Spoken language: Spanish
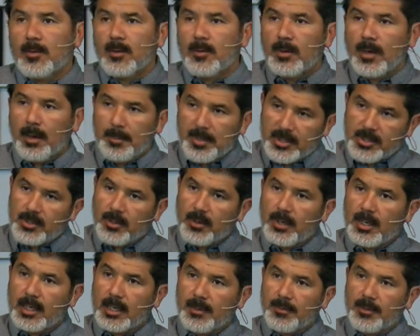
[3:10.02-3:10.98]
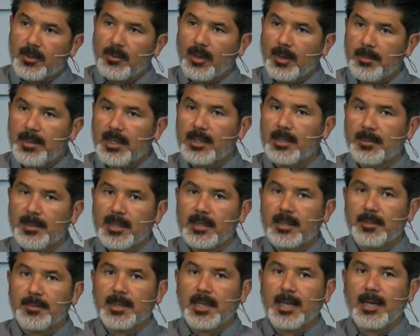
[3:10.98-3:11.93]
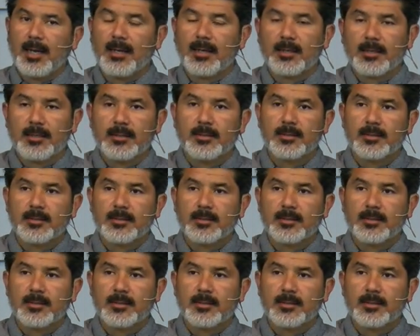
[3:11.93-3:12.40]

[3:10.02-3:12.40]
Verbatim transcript: una persona que eventualmente va a terminar